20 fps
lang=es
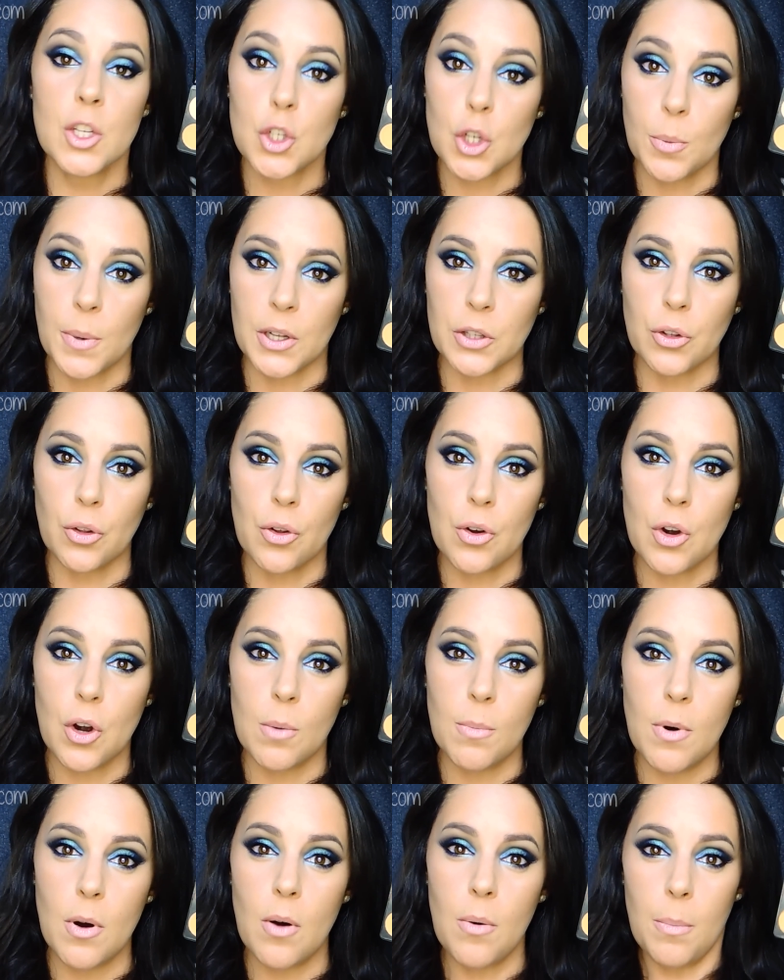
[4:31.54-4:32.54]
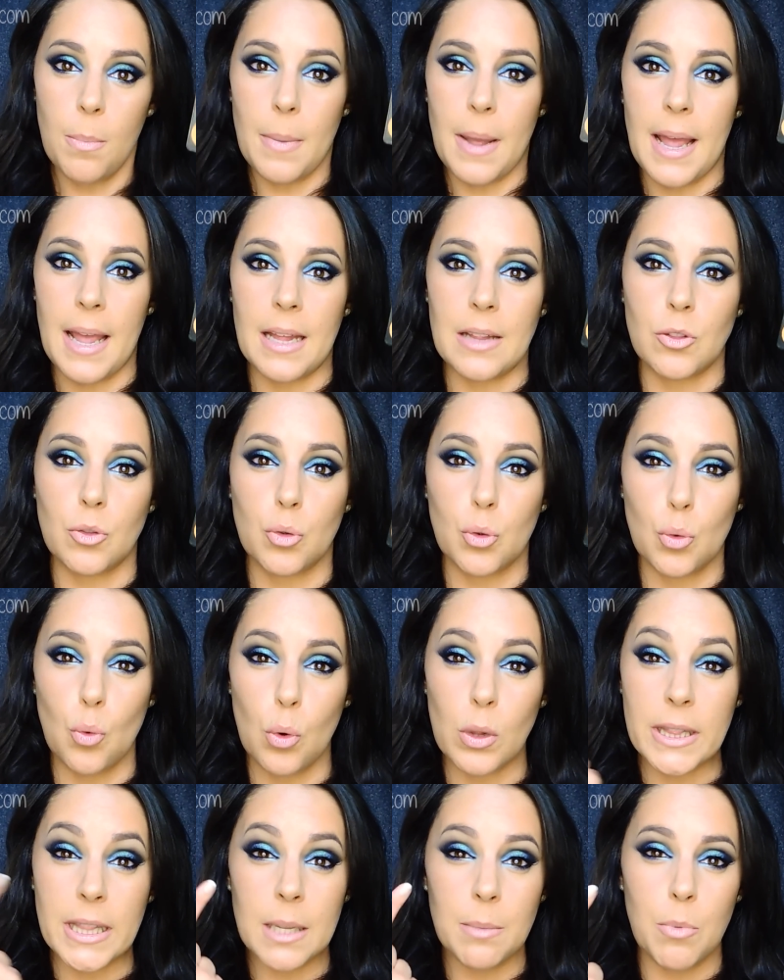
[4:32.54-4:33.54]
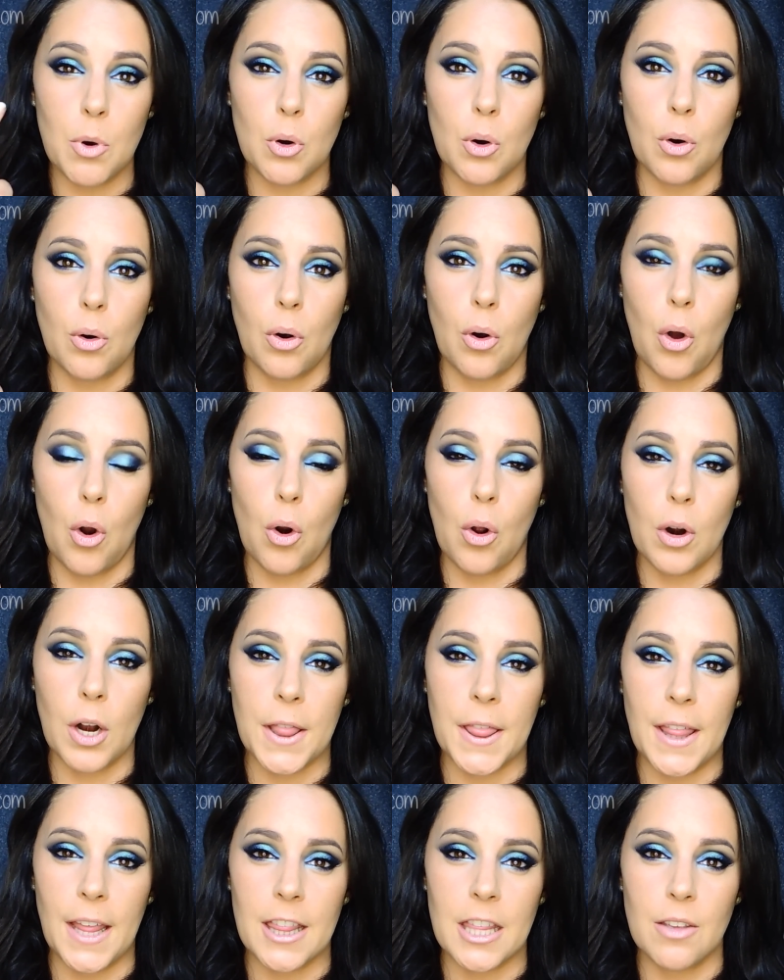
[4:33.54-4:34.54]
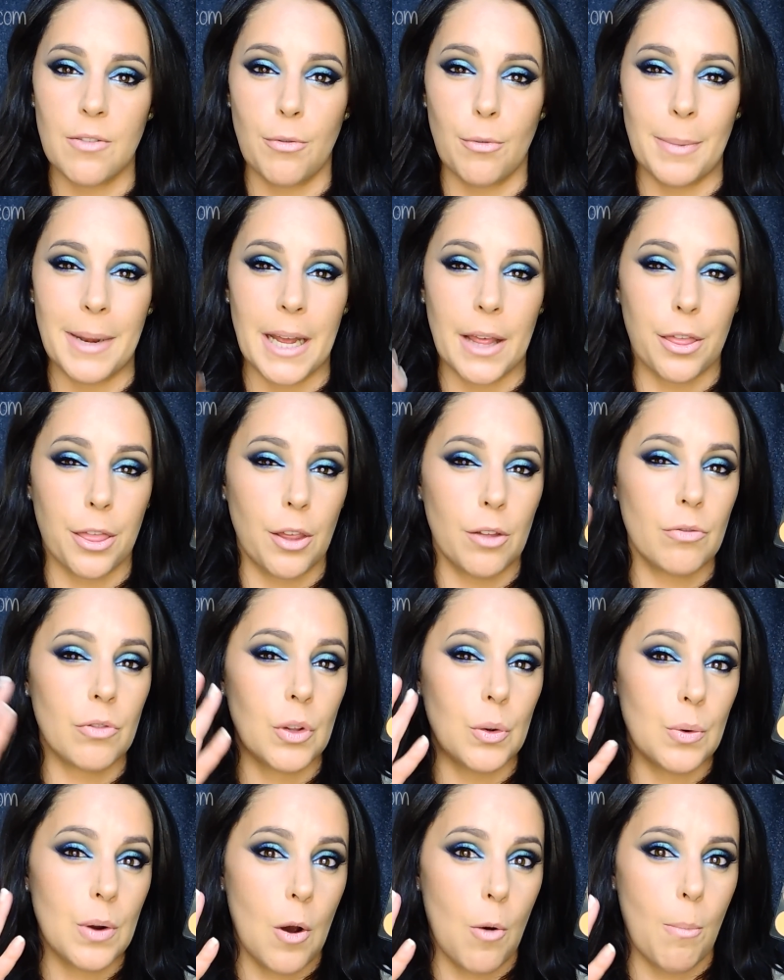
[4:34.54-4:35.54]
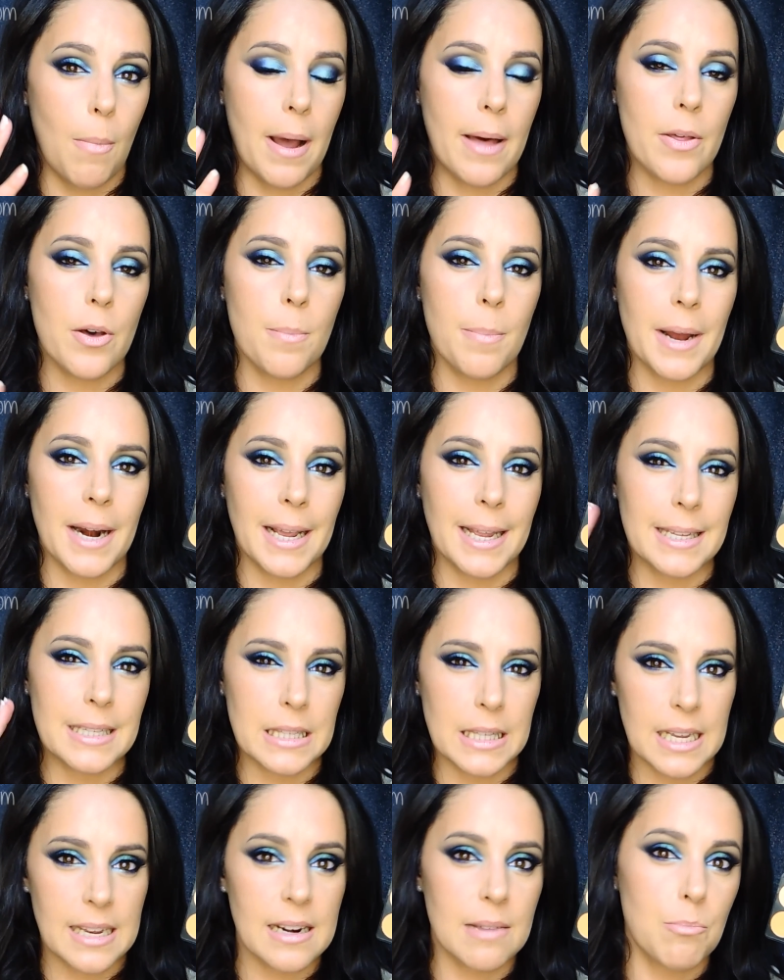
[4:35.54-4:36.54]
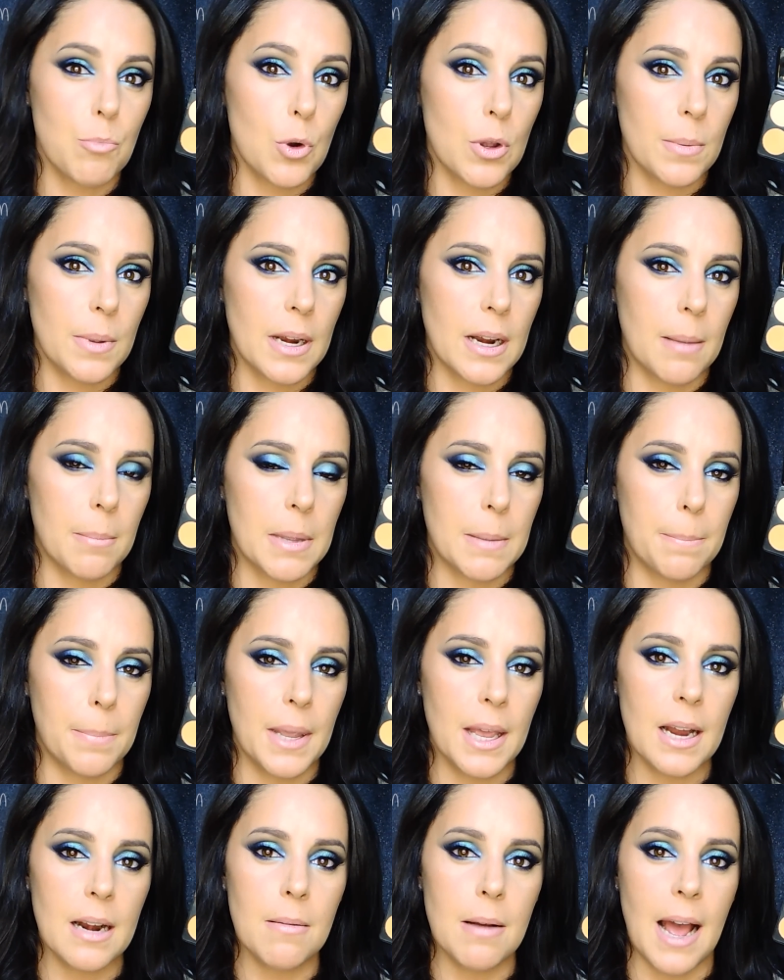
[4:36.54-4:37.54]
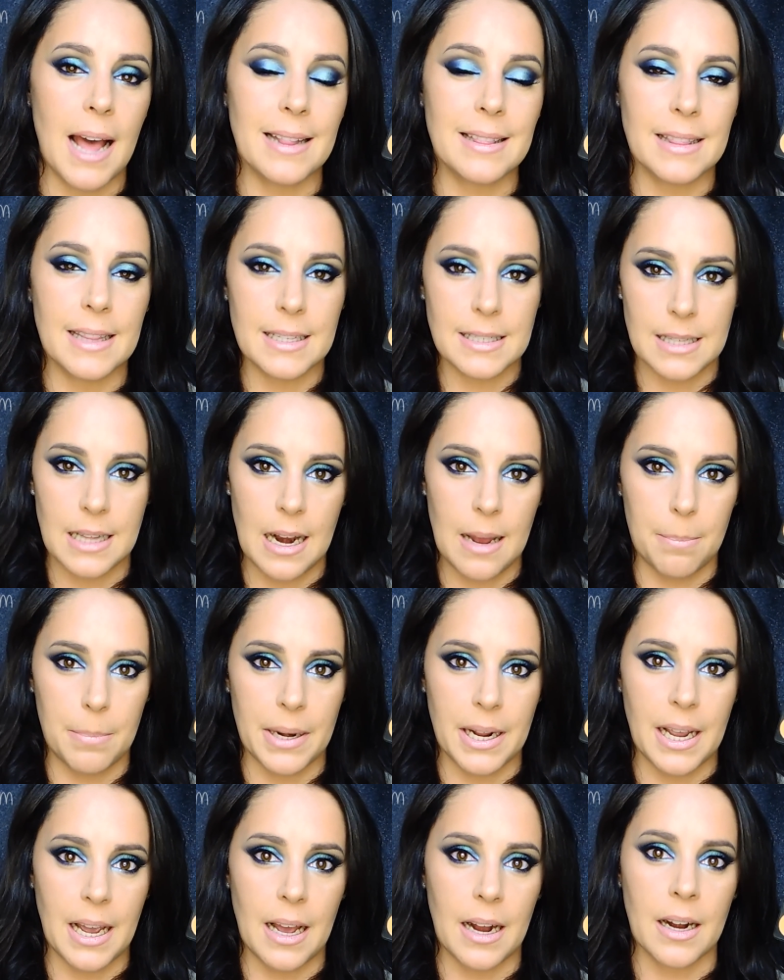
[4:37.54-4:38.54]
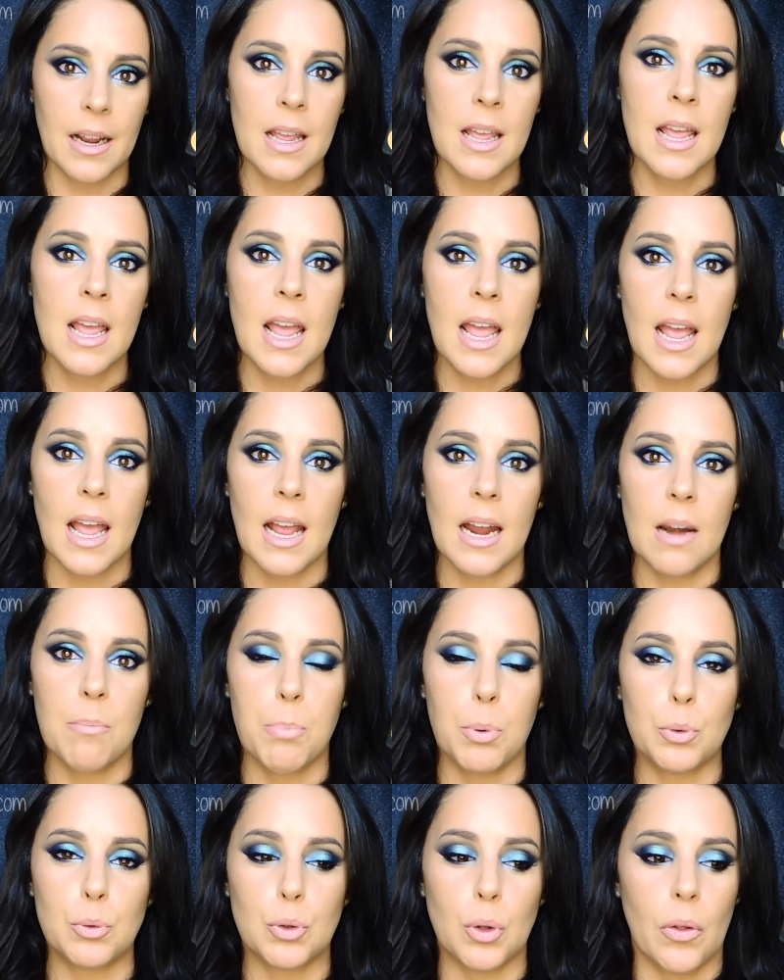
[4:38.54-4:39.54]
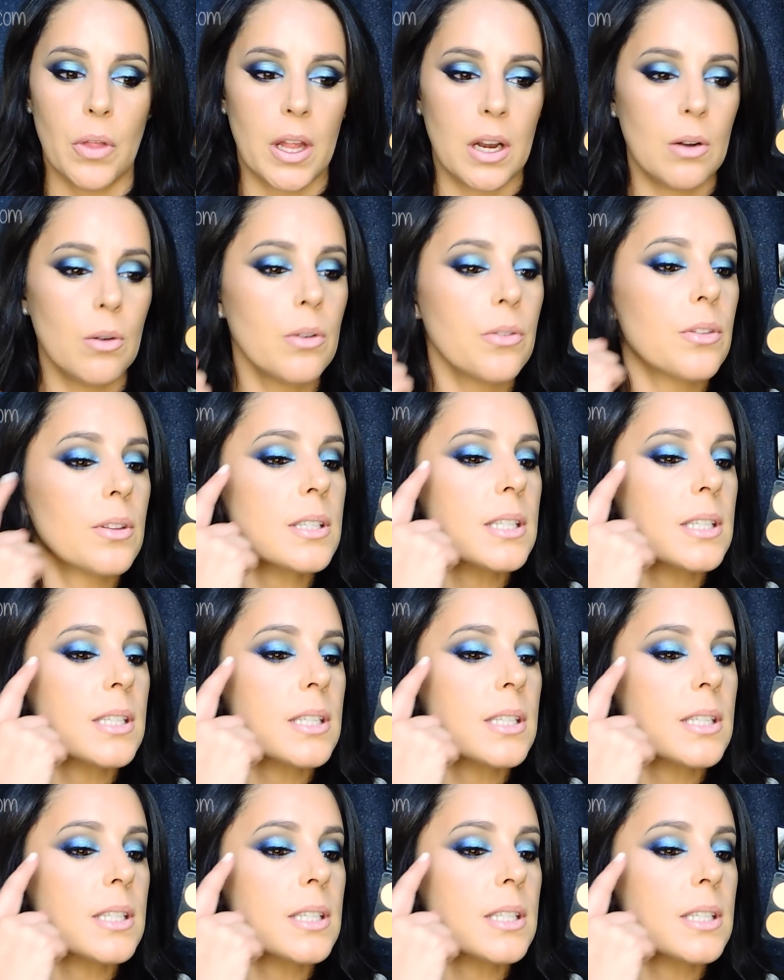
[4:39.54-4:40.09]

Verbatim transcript: sobre todo como eh, último color de difuminación de un ahumado para que integre muy bien a mi piel antes de aplicar el punto de luz.